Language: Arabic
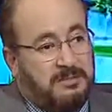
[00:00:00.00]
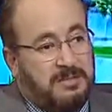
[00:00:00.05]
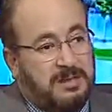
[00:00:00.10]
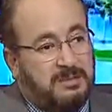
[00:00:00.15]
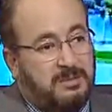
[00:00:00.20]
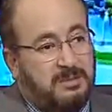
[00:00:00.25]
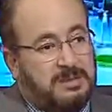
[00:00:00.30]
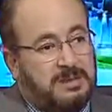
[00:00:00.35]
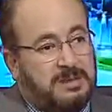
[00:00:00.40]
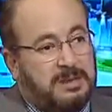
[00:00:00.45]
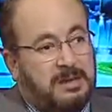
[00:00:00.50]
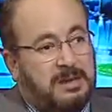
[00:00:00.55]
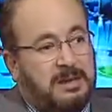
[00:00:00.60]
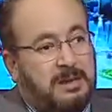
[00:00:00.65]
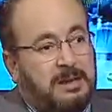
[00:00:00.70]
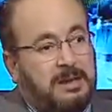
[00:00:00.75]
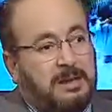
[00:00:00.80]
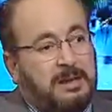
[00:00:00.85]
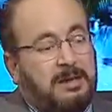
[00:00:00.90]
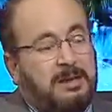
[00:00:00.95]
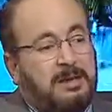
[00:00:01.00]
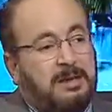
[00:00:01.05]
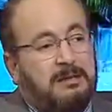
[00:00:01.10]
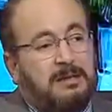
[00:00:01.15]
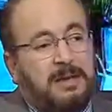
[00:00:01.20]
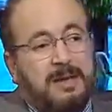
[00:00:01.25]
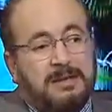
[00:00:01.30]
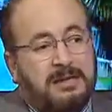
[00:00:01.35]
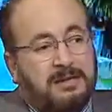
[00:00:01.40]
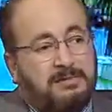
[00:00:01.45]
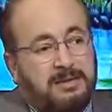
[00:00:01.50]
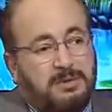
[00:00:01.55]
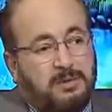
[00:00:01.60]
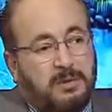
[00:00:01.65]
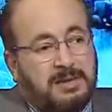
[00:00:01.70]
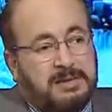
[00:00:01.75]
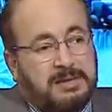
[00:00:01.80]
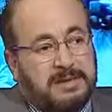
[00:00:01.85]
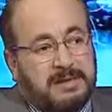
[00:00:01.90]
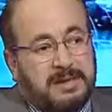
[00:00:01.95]
من الأسرة حتى في
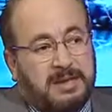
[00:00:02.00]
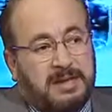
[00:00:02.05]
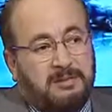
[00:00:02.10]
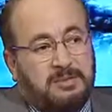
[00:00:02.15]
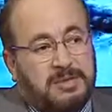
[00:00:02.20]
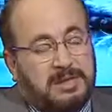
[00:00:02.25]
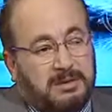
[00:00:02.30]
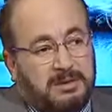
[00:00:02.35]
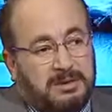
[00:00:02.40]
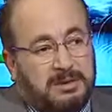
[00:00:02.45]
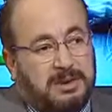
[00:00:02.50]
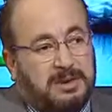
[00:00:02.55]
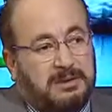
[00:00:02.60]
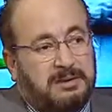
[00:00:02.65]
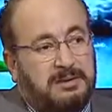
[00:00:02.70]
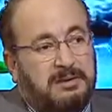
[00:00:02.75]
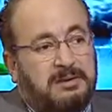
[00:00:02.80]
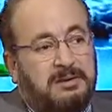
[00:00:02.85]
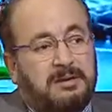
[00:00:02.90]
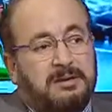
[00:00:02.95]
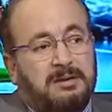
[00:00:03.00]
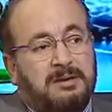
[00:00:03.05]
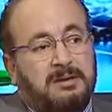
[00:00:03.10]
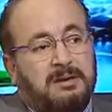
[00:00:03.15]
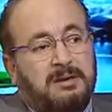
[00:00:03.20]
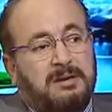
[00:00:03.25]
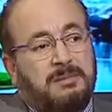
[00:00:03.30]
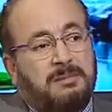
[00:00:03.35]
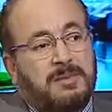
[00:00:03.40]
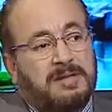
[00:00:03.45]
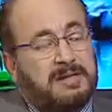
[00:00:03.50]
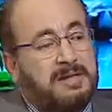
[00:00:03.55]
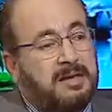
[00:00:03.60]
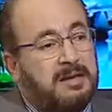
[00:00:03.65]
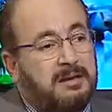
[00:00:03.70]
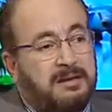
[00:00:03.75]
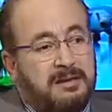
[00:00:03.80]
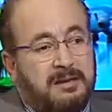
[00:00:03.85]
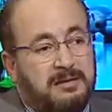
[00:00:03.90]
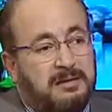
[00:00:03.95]
المؤسسة على مستوى التخطيط
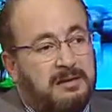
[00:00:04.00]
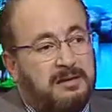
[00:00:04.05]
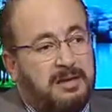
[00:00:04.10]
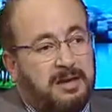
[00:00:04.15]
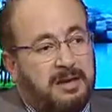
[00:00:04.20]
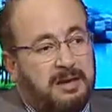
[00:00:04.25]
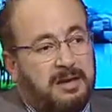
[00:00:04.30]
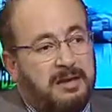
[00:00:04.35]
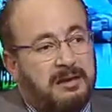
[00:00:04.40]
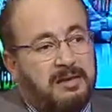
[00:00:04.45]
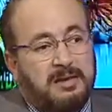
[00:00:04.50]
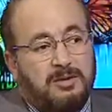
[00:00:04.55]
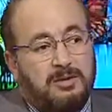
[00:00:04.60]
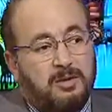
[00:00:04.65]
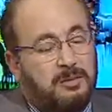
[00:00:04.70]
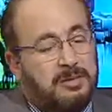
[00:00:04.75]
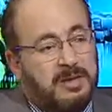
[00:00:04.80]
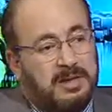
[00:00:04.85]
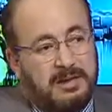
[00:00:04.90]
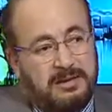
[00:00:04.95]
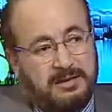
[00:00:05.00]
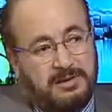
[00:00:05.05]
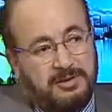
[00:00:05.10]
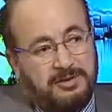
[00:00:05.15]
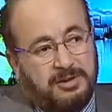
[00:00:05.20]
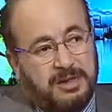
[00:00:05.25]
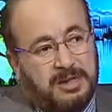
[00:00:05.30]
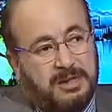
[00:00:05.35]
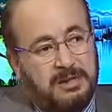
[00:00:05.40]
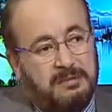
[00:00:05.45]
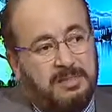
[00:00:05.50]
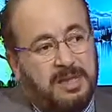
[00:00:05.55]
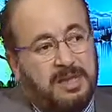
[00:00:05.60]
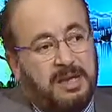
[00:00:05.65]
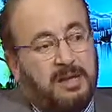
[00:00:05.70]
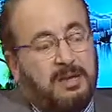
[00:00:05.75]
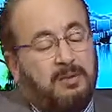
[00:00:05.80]
لمسائل كثيرة حقيقة نهمل هذا الجانب صح.